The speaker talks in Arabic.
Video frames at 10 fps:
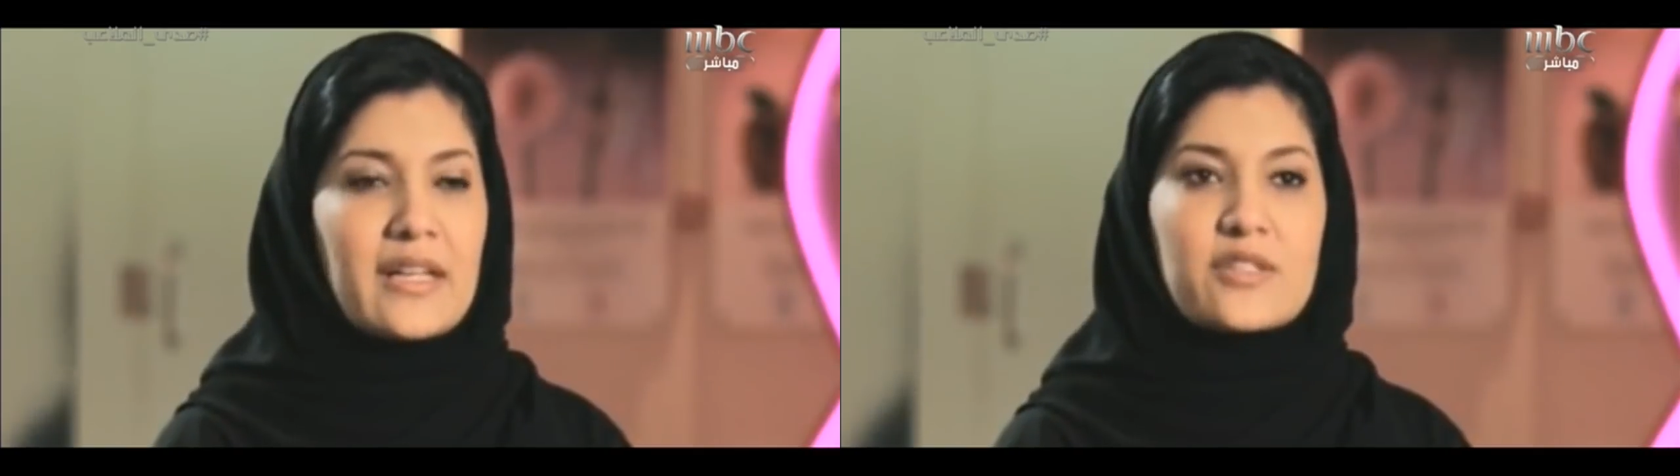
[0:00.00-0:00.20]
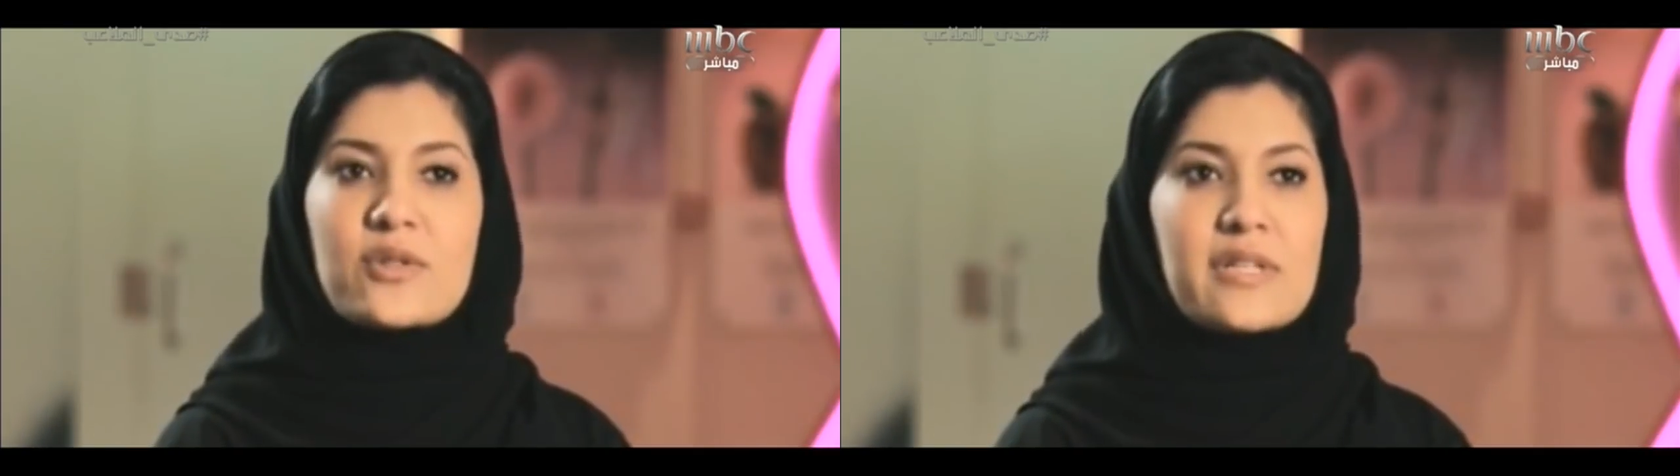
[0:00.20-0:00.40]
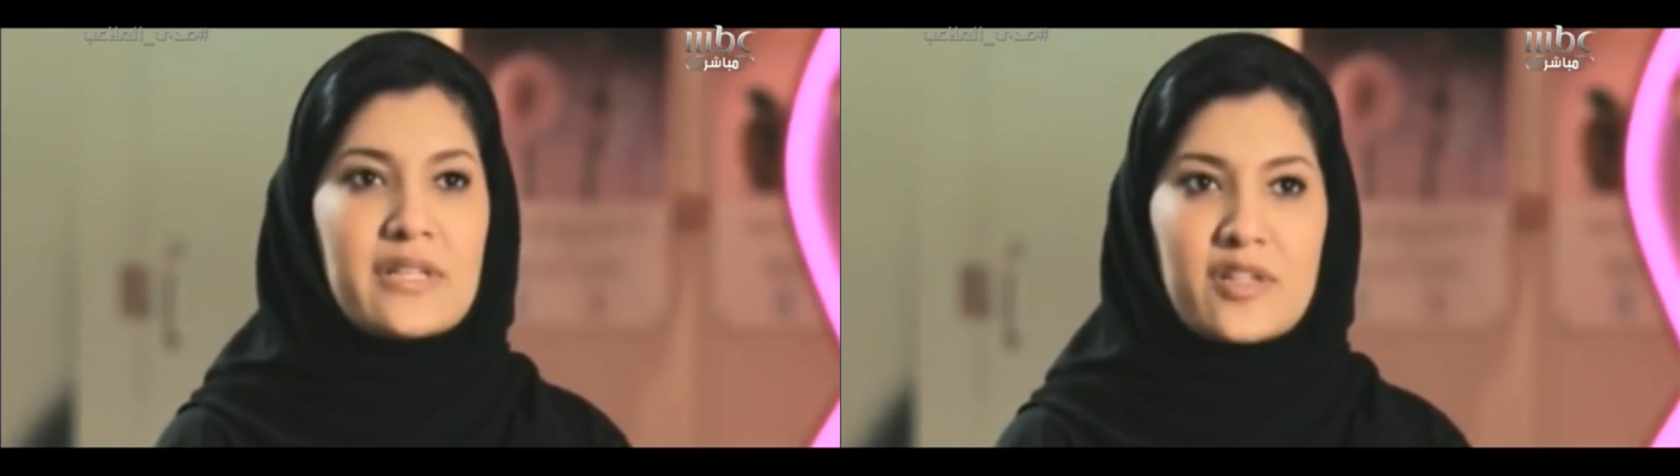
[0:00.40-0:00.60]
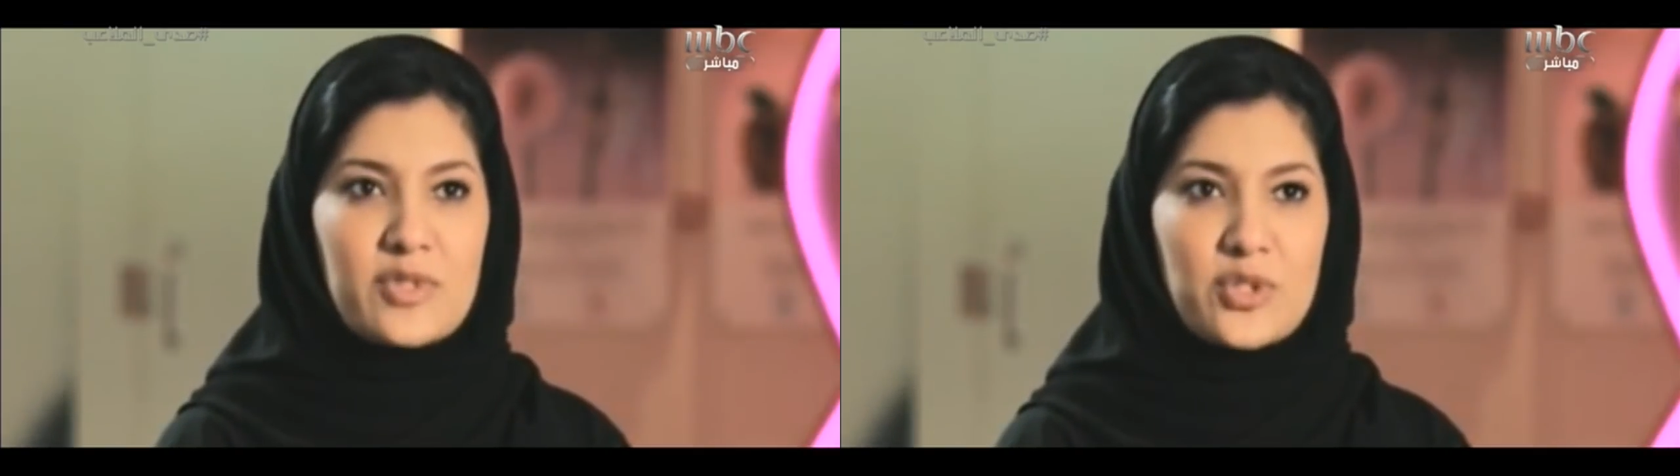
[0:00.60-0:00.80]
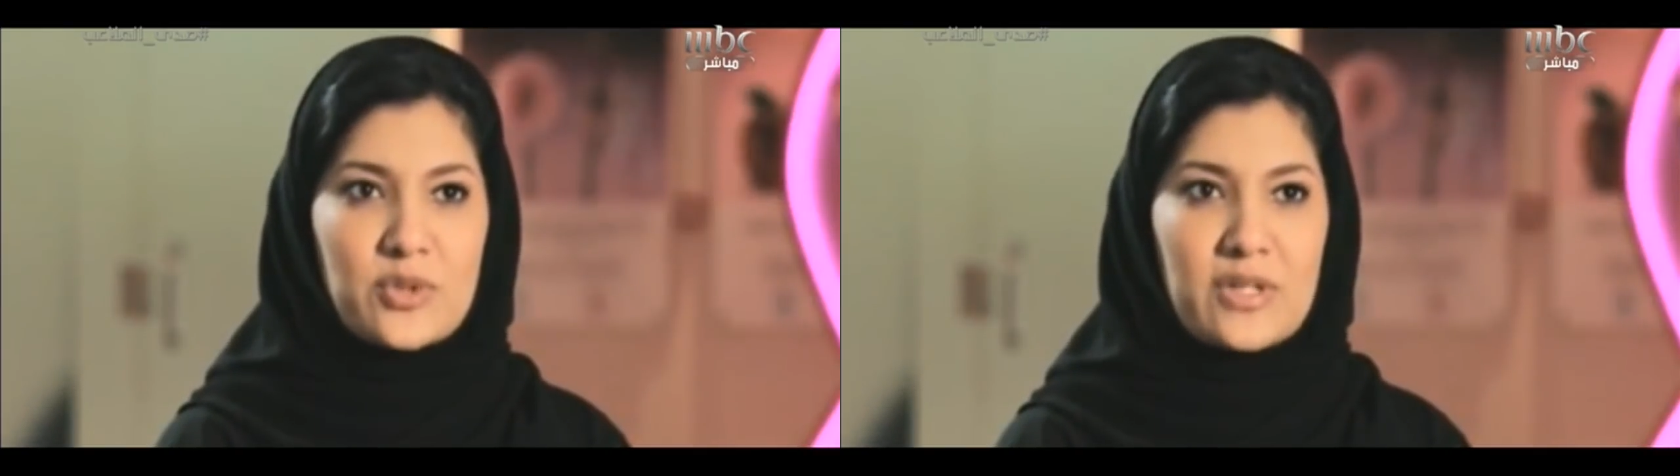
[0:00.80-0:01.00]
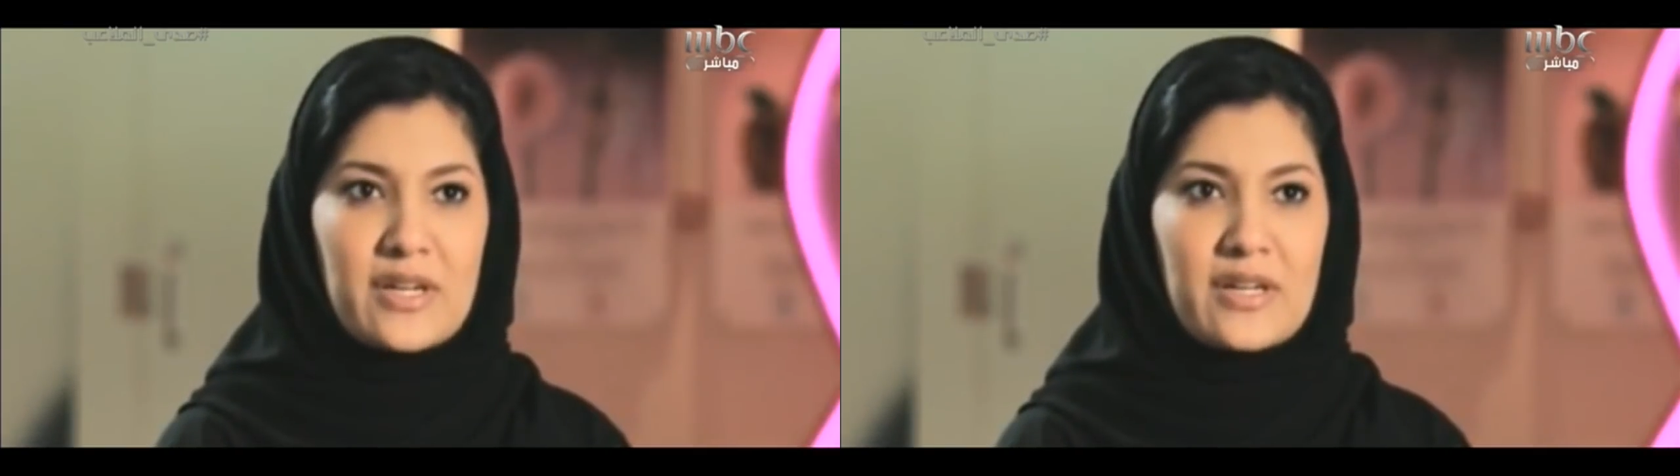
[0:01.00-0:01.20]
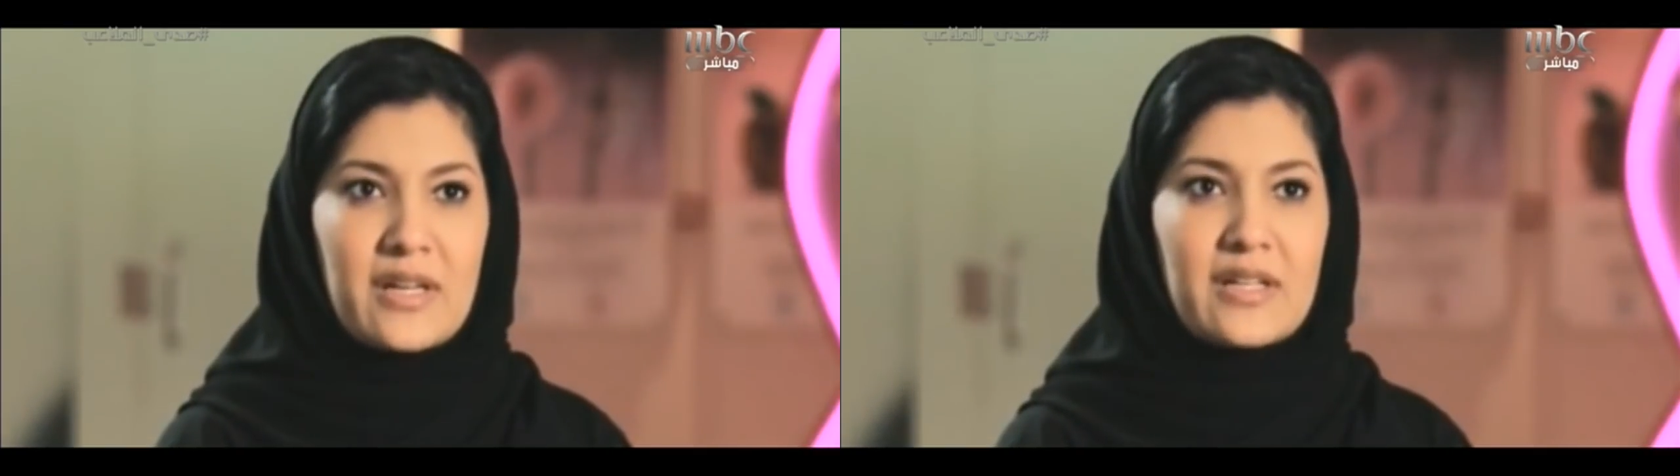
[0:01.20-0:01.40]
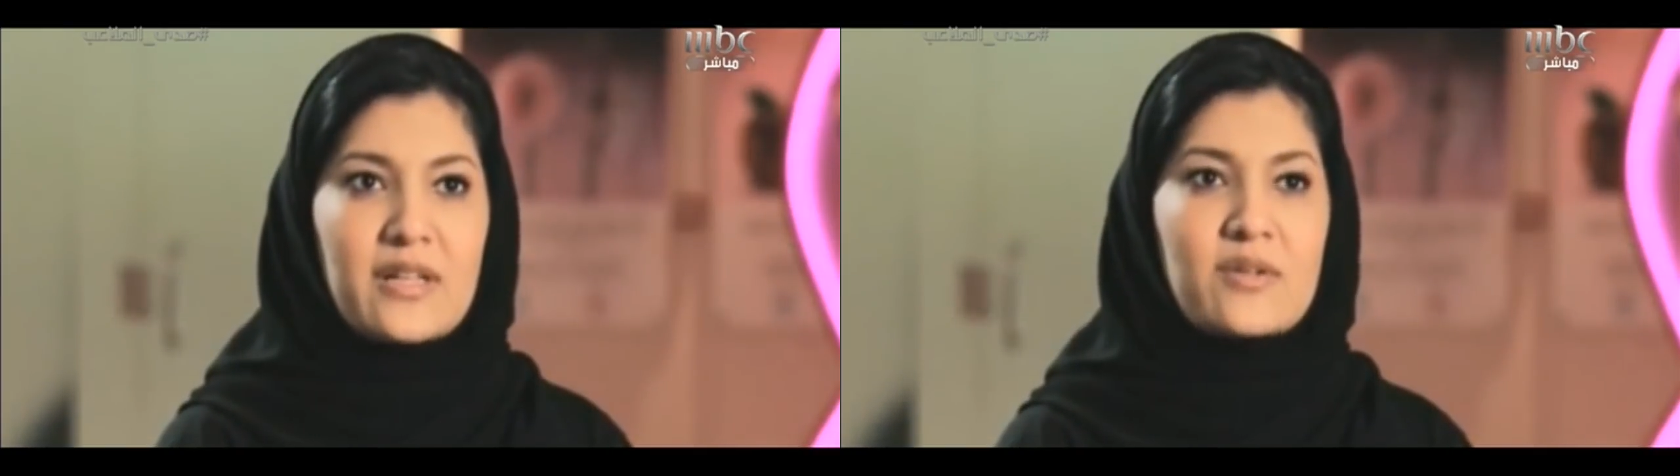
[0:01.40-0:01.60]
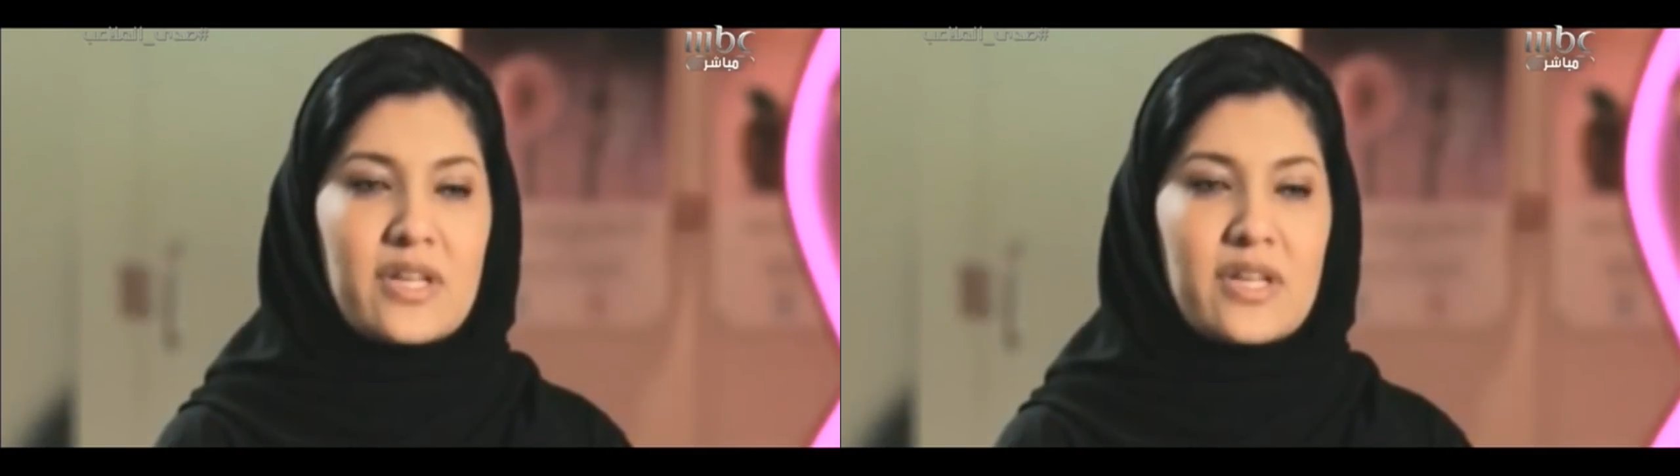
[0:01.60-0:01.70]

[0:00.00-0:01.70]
لا تقولي أنك مشغولة لأن